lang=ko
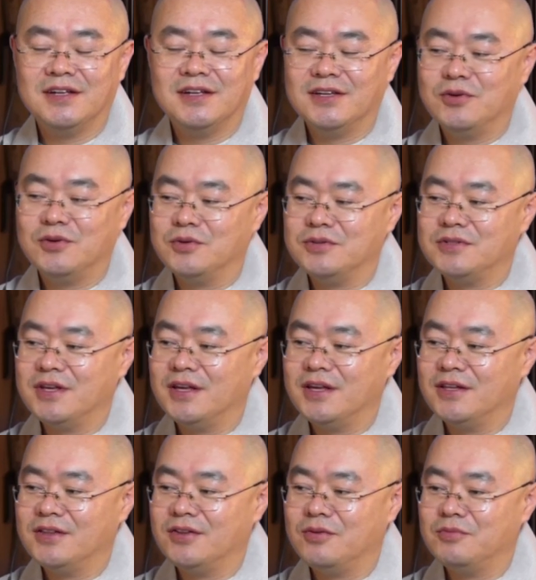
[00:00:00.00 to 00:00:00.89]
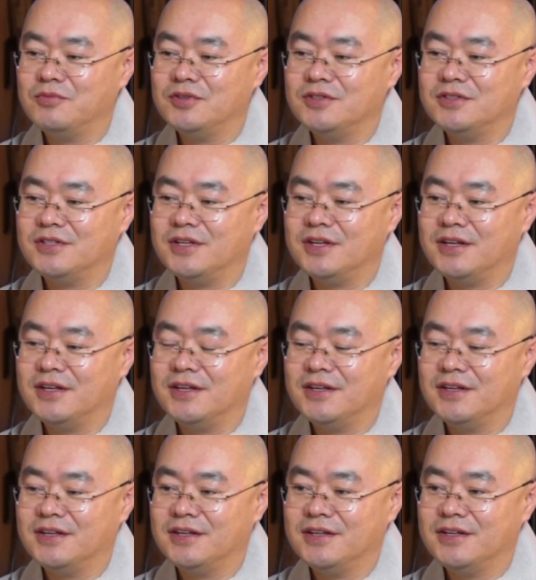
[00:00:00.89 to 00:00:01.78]
요새 너무 이제
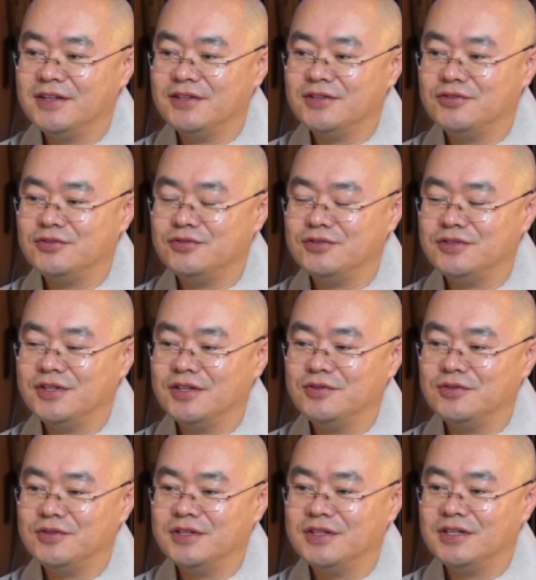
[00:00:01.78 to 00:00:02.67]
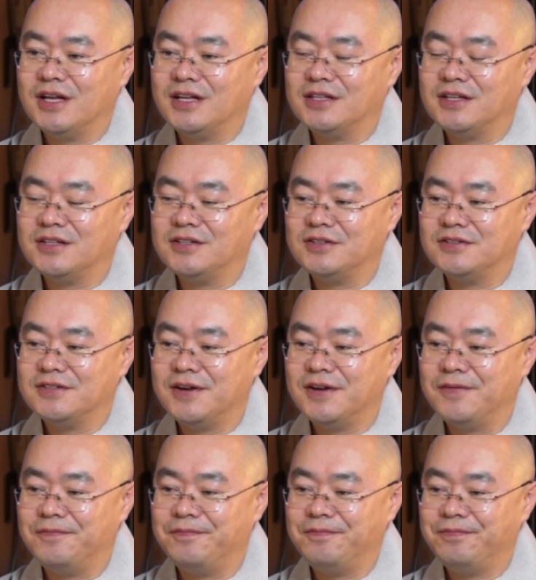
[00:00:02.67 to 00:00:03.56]
출생률이
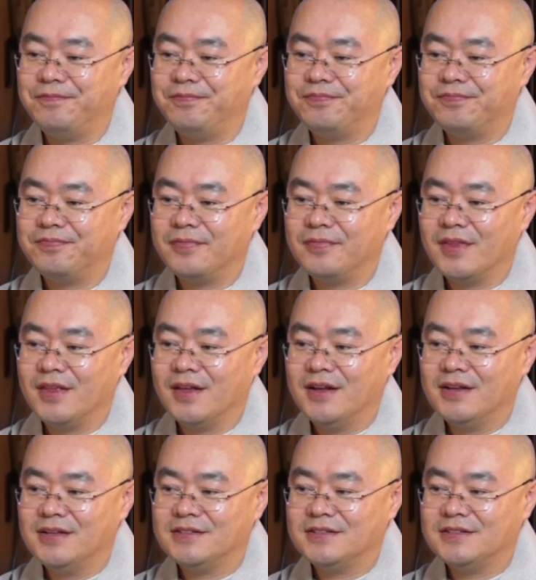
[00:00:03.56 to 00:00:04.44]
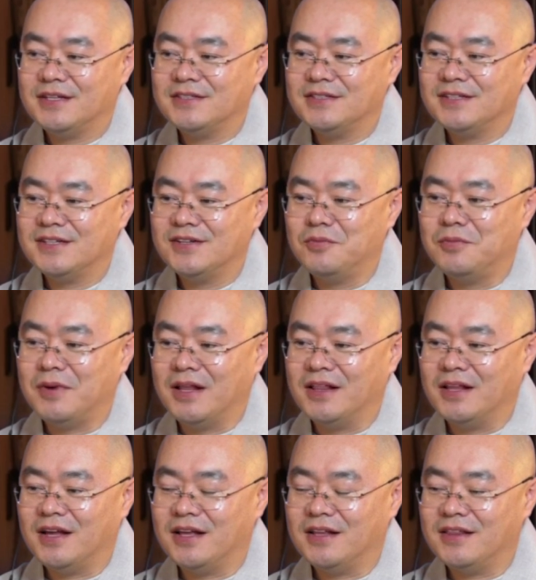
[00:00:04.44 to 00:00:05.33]
낮아져서 자식을 너무 안
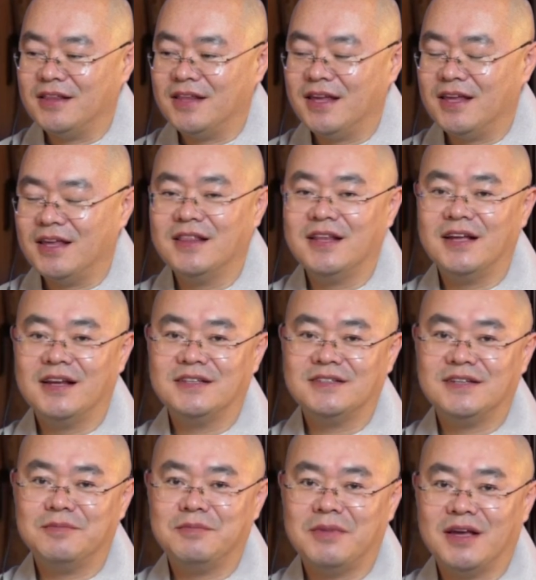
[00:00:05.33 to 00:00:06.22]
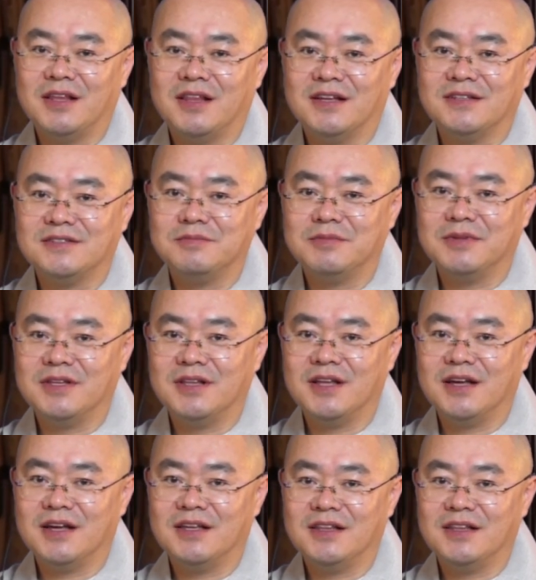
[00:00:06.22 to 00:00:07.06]
낳는데, 옛날에 참 많이 낳습니다.